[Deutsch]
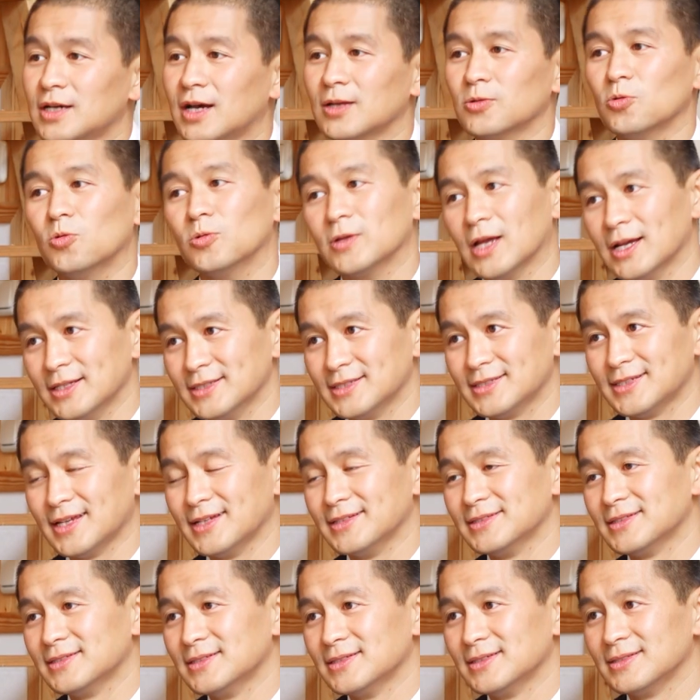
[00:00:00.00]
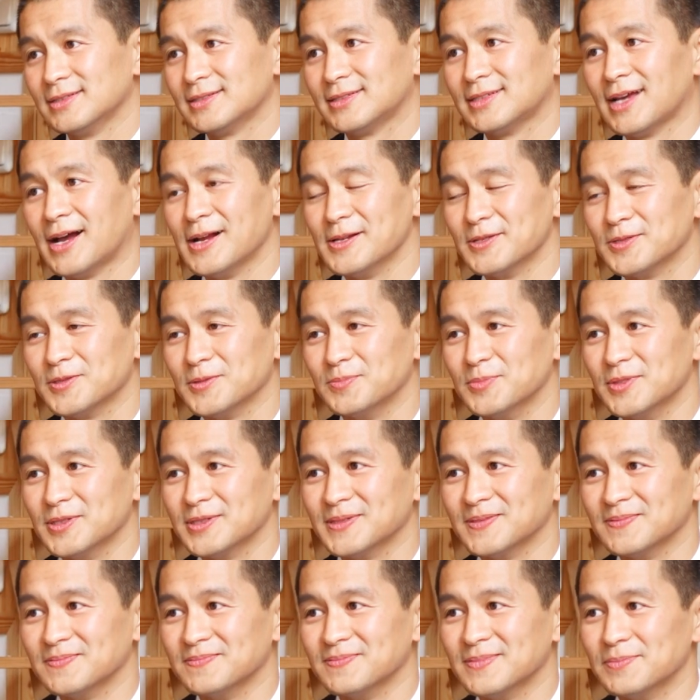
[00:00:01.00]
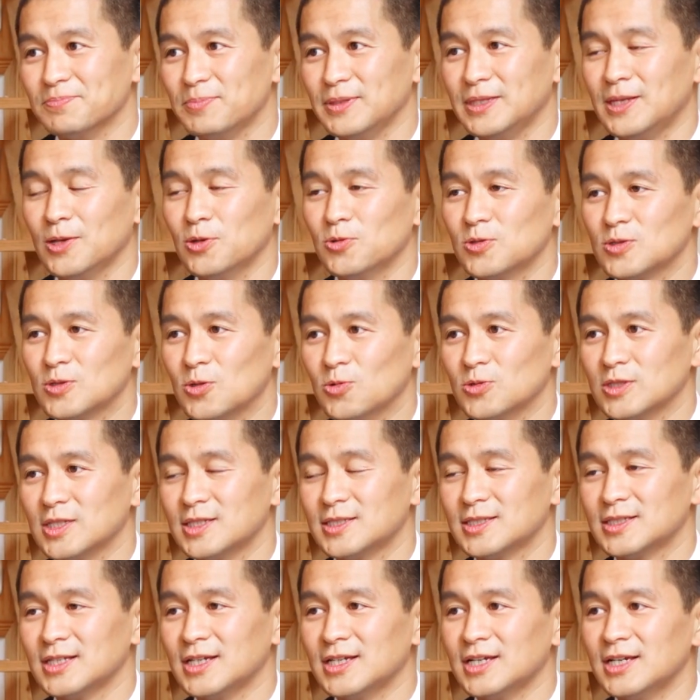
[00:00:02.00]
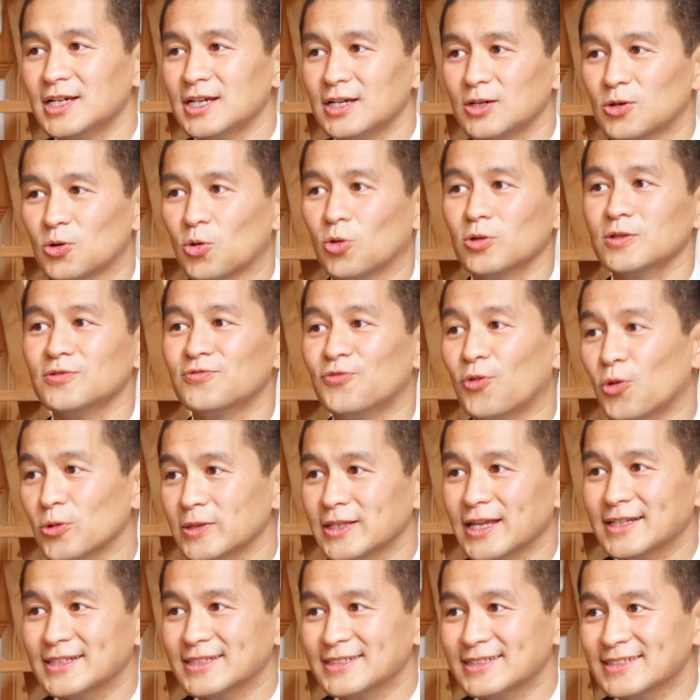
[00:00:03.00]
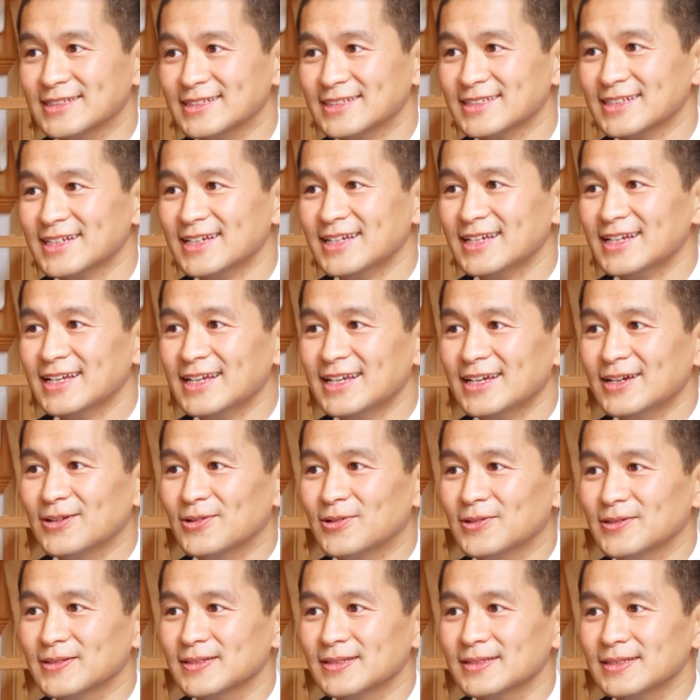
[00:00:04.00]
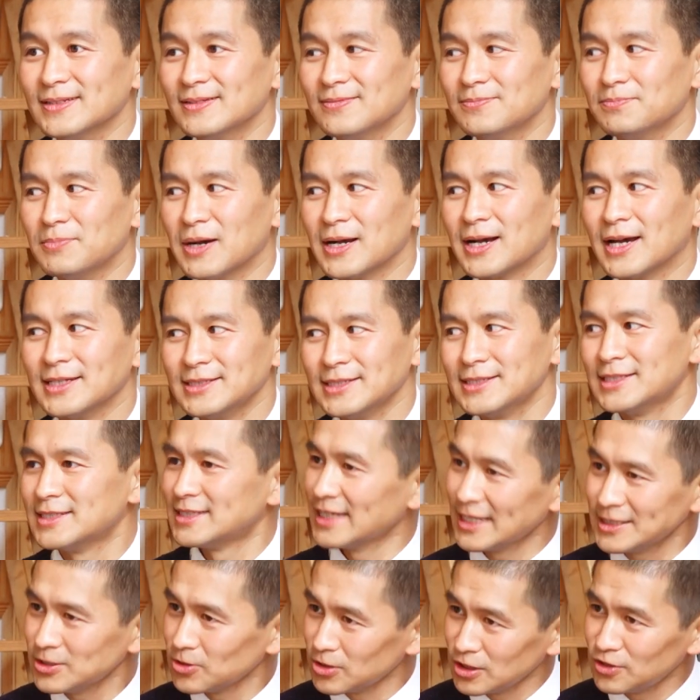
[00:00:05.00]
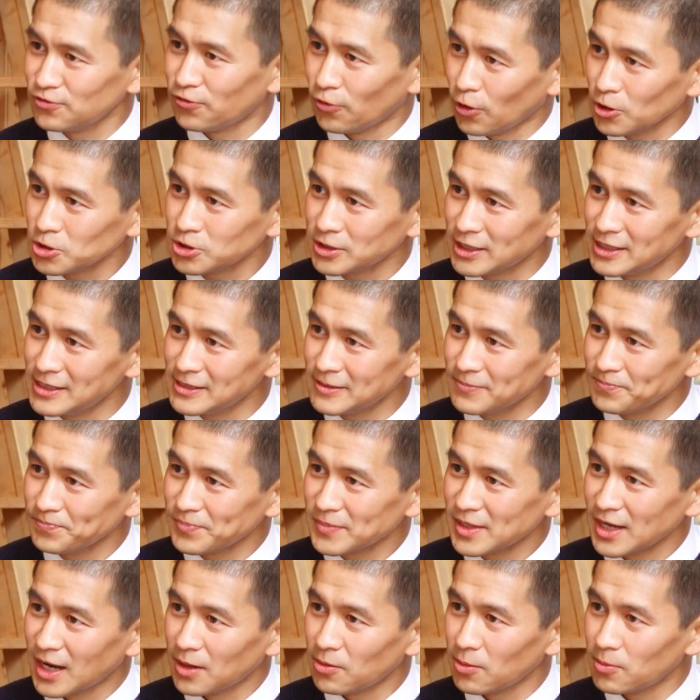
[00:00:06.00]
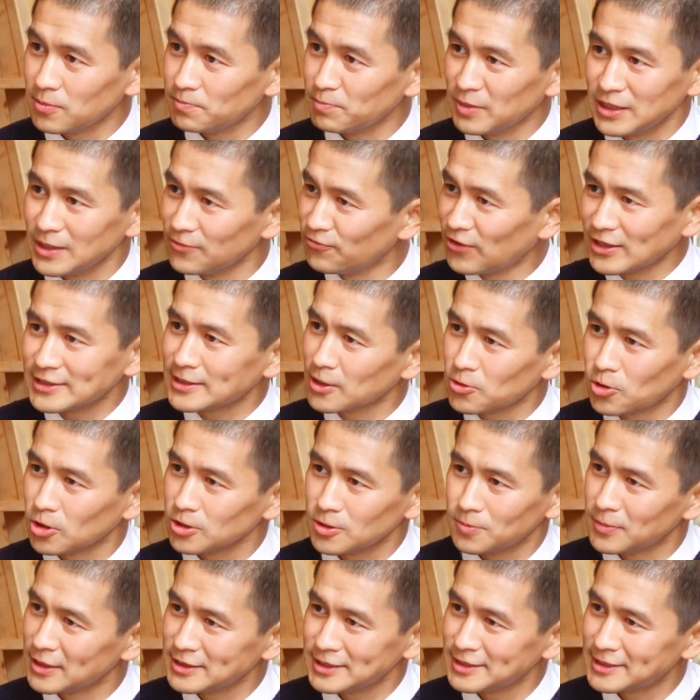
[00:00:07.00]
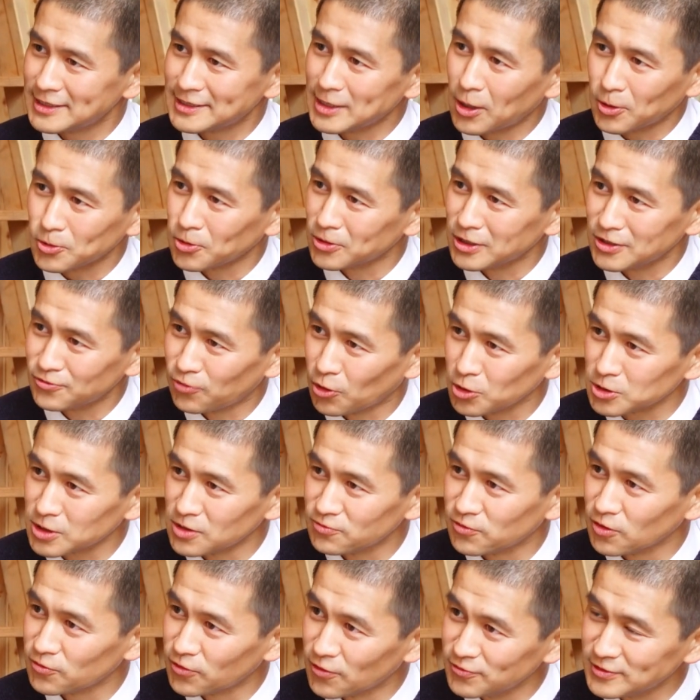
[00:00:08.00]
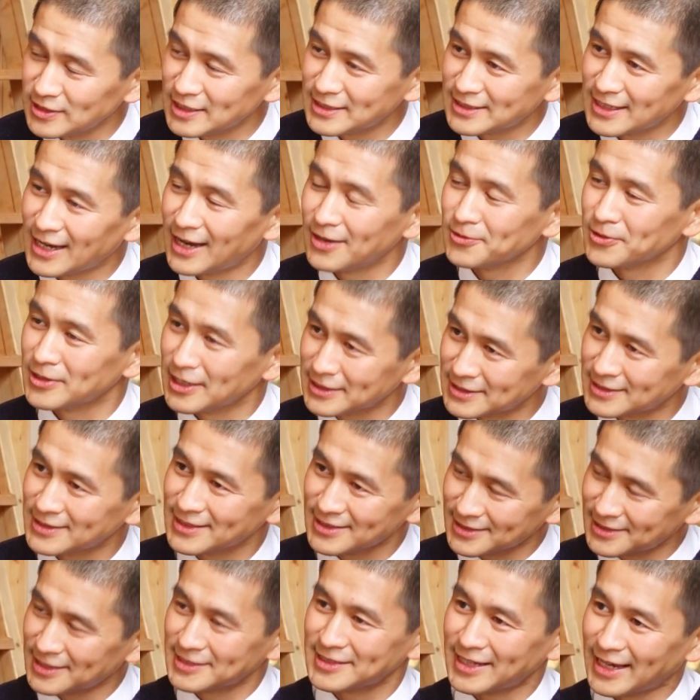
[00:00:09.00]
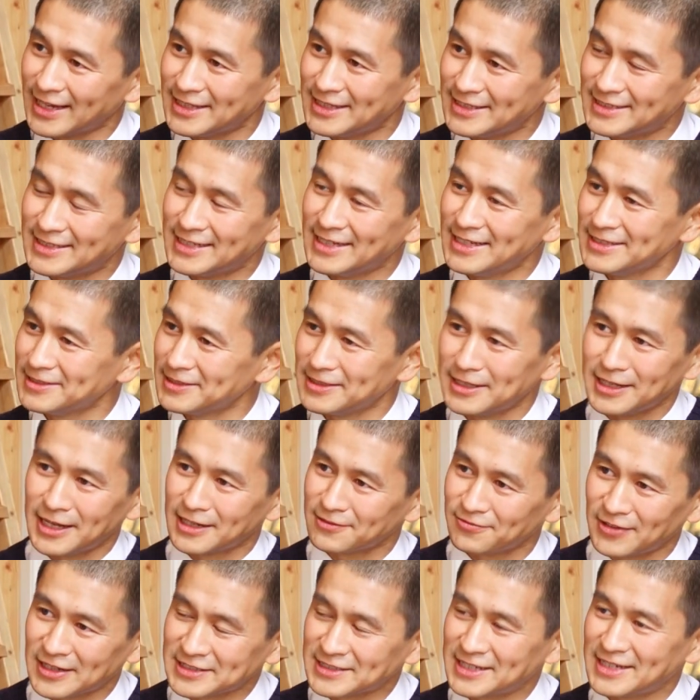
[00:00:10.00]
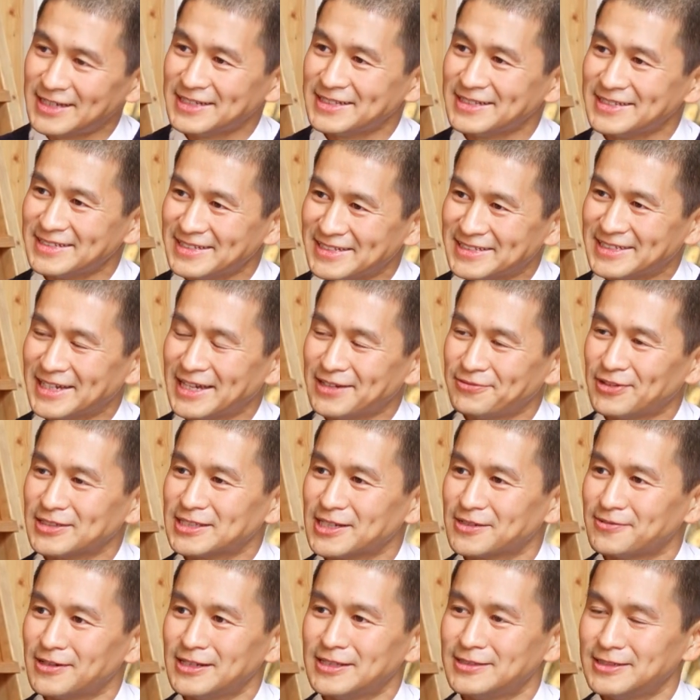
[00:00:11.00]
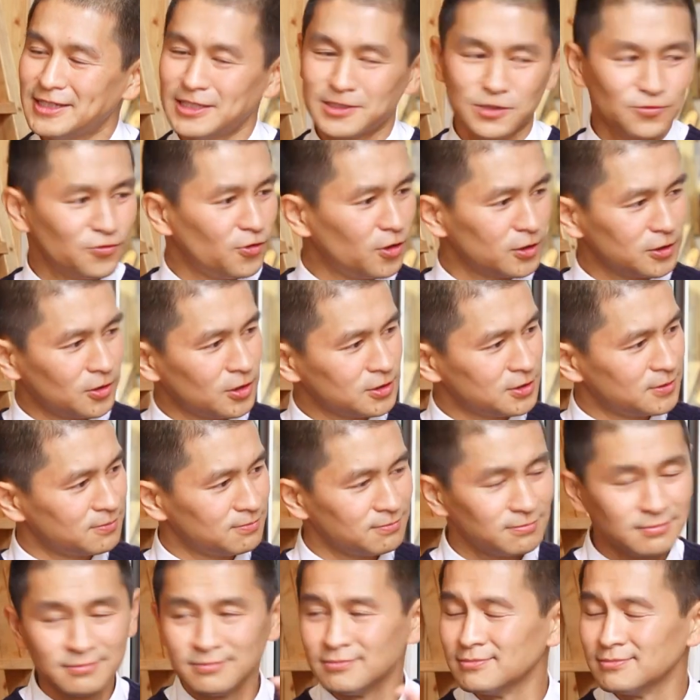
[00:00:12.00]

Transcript: kann, ohne einen Cent zahlen zu müssen. Bedingungsloses Grundwohnen nenne ich das. Und man kann sich das jetzt noch nicht vorstellen, aber mit dem Wasser konnte man sich das ja auch noch nicht vorstellen vor 50 Jahren. Und jetzt ist das Realität. Jeder hat Wasser und Trinkwasserqualität sofort aus, dem,